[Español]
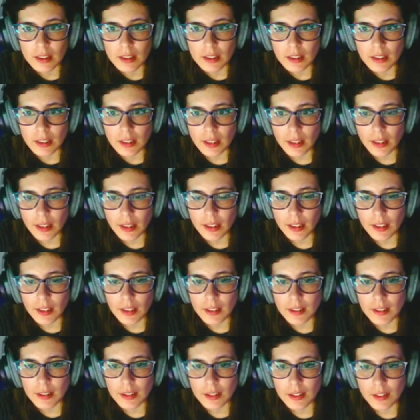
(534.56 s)

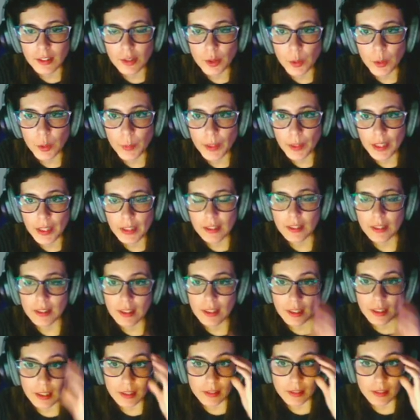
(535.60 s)
Ay,
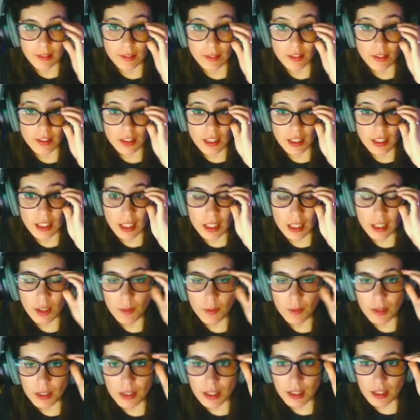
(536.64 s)
120. No, es que de aquí no
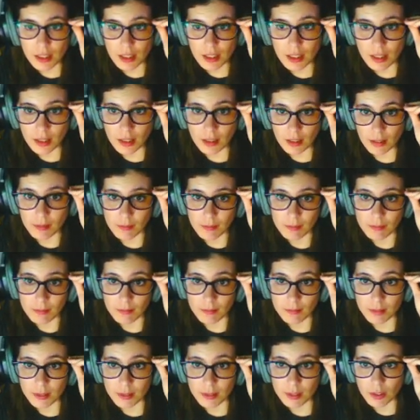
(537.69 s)
me interesa nada.
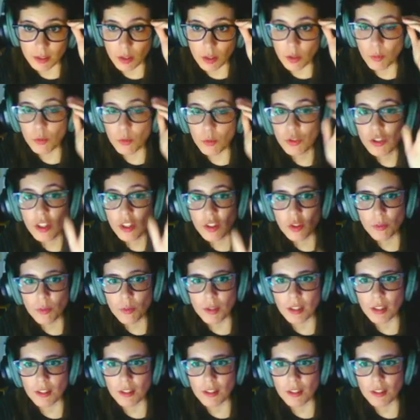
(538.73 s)
Como mucho la comida,